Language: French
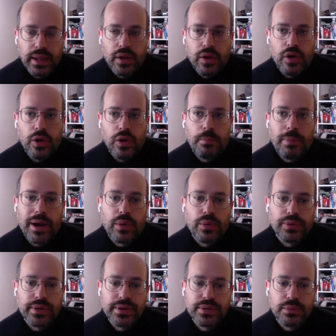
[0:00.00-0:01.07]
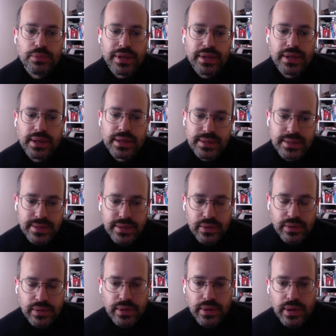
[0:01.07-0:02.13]
Euh, par contre, ils sont peut-être
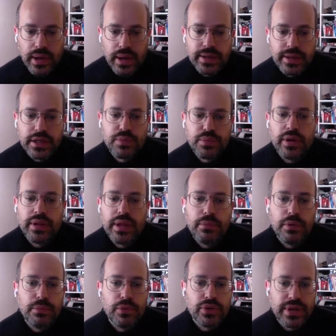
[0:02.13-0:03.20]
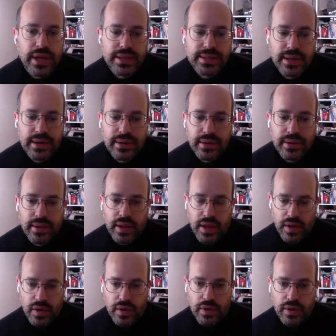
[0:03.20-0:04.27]
réticents à dire je prends un abonnement chez Excel.
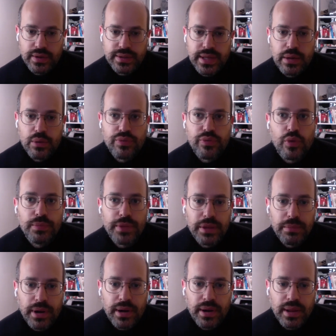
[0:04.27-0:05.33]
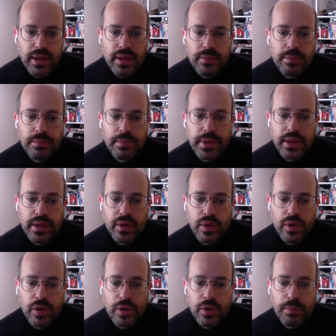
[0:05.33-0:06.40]
ça, ils le feront peut-être pas. Mais
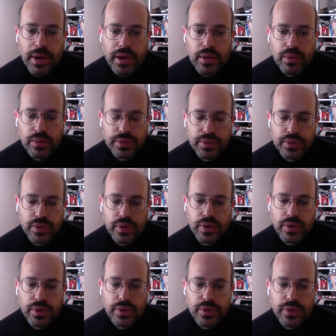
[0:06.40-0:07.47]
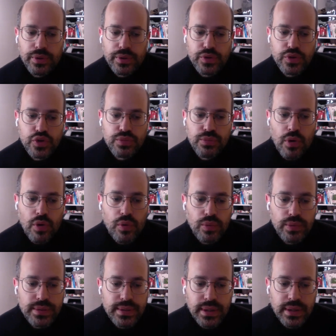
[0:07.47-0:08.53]
par contre, ce que je me rends compte,
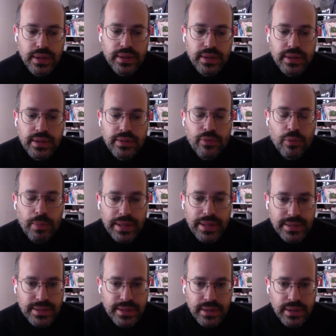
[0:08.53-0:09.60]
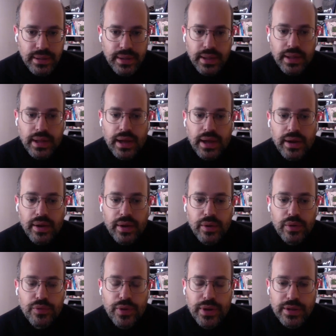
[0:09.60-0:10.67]
c'est qu'ils vont pas hésiter, une
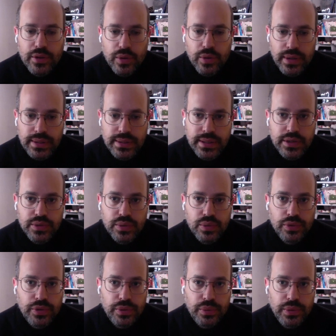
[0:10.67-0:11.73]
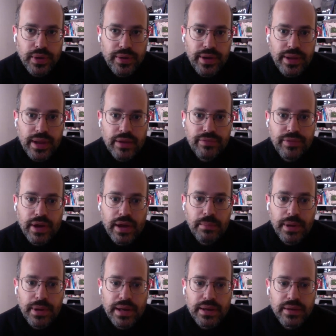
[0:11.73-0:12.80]
fois qu'ils te connaissent et qu'ils sont contents de ton travail, à faire
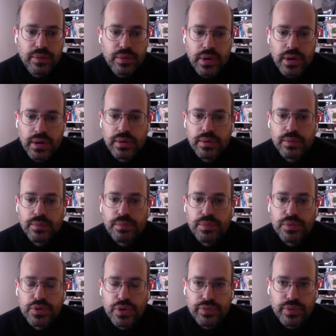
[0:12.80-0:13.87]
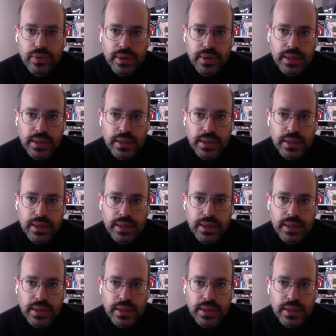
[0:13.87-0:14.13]
appel à toi plusieurs fois.